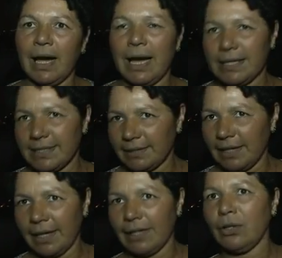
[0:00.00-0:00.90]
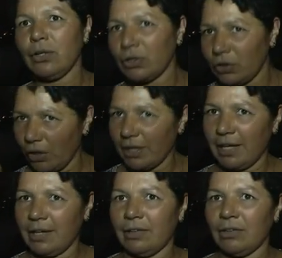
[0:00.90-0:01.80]
A veces hasta que no nos
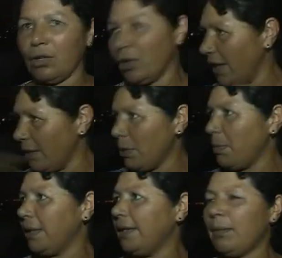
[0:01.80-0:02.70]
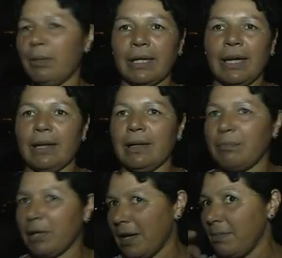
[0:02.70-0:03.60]
toque, no nos queremos meter porque
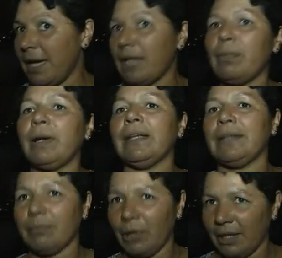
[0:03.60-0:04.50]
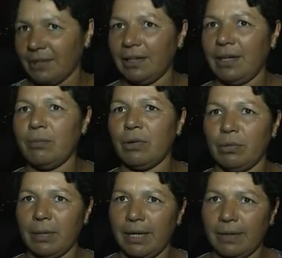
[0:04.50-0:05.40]
por el miedo, por el temor que tenemos
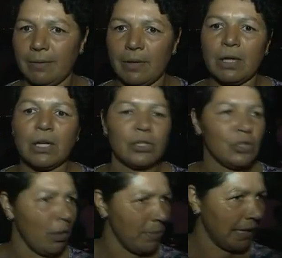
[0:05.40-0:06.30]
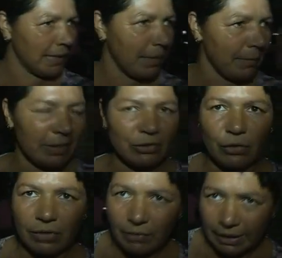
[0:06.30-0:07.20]
nomás. Yo, mira, también,
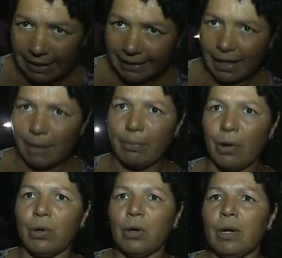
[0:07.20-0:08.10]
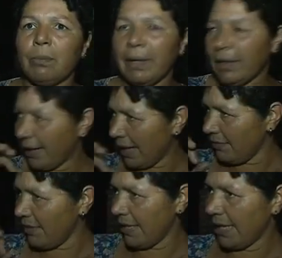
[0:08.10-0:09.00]
yo vivo en el campo, pero acá
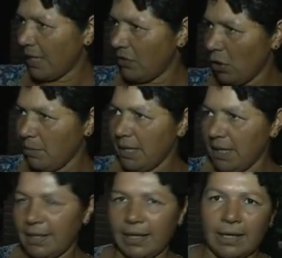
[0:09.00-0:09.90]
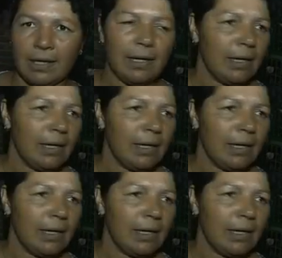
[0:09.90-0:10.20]
viven las dos, mi hija.